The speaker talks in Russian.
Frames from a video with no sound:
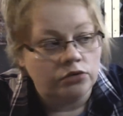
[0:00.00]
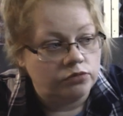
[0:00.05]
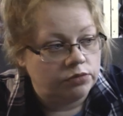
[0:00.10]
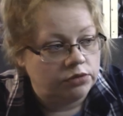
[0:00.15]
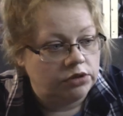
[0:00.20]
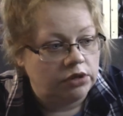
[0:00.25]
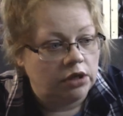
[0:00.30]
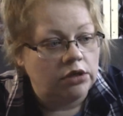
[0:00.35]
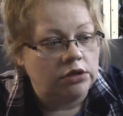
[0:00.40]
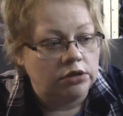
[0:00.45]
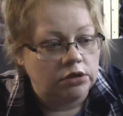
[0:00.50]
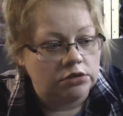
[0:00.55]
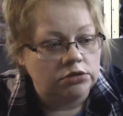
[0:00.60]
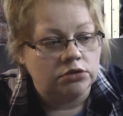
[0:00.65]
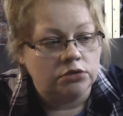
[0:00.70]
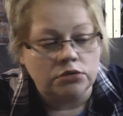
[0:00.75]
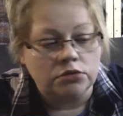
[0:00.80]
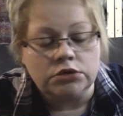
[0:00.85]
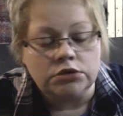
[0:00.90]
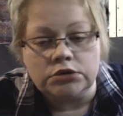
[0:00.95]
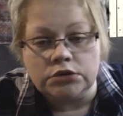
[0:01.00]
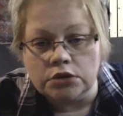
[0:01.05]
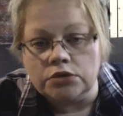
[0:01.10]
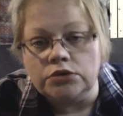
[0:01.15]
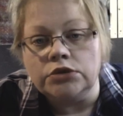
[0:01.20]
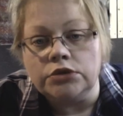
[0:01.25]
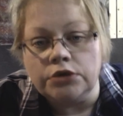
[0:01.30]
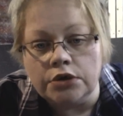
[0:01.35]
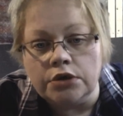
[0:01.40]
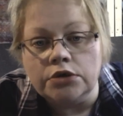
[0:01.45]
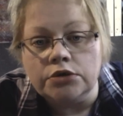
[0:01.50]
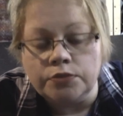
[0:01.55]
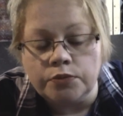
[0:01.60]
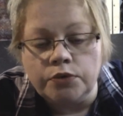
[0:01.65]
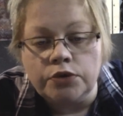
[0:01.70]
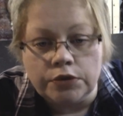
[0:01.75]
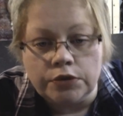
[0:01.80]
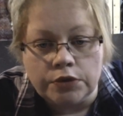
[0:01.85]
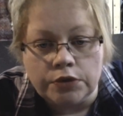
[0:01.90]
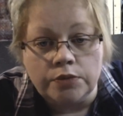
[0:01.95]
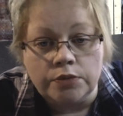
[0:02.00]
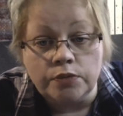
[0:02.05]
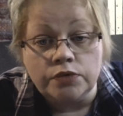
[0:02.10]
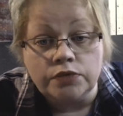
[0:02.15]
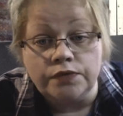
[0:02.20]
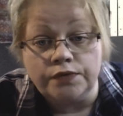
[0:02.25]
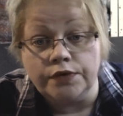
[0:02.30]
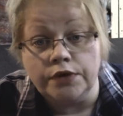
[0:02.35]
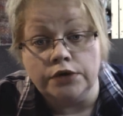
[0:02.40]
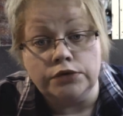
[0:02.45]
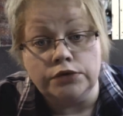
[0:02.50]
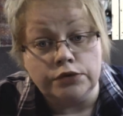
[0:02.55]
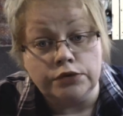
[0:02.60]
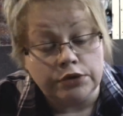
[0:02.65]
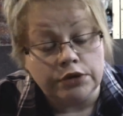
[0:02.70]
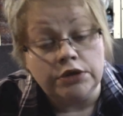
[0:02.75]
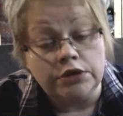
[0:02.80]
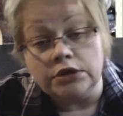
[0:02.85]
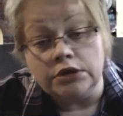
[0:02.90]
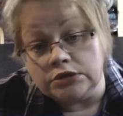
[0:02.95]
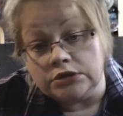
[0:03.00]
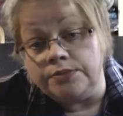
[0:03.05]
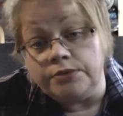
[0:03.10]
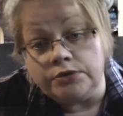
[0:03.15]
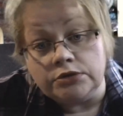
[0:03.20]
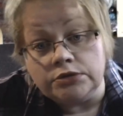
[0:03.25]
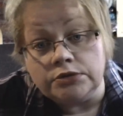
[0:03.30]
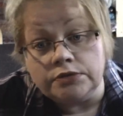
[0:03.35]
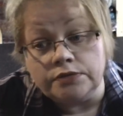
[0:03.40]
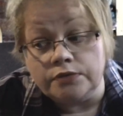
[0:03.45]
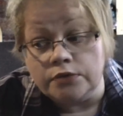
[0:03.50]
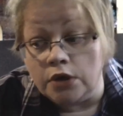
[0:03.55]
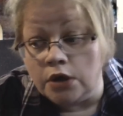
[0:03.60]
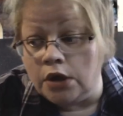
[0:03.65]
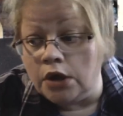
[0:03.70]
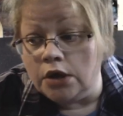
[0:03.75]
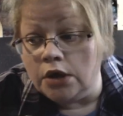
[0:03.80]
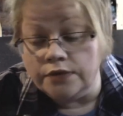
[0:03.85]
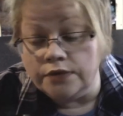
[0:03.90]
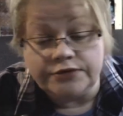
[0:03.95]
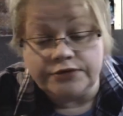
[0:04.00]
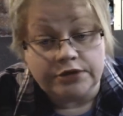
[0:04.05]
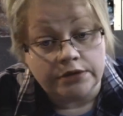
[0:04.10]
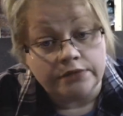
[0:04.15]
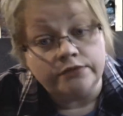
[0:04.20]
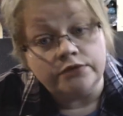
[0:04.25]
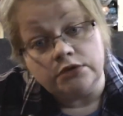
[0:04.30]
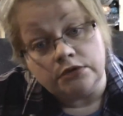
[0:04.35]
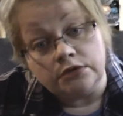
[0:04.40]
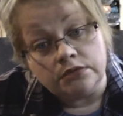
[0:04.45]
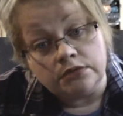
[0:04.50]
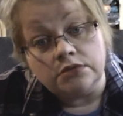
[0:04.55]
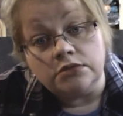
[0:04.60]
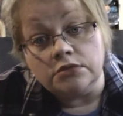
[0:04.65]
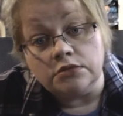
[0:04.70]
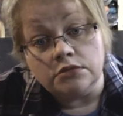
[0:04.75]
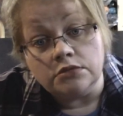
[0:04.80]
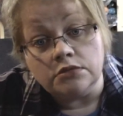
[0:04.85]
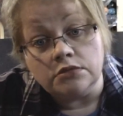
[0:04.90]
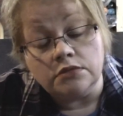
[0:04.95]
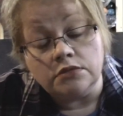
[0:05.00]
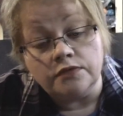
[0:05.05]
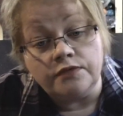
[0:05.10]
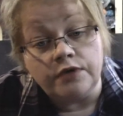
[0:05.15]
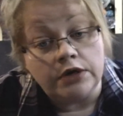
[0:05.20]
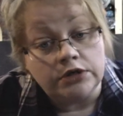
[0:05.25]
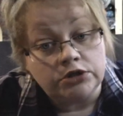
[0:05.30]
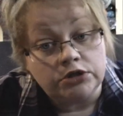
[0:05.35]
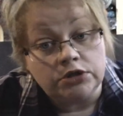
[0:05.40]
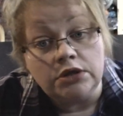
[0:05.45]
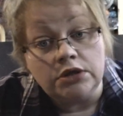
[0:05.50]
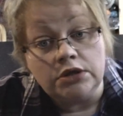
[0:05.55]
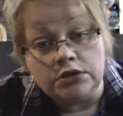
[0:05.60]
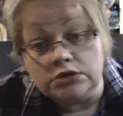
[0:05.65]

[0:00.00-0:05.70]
У меня есть толстая тетрадь, мой талмуд, в который я записываю все вот важные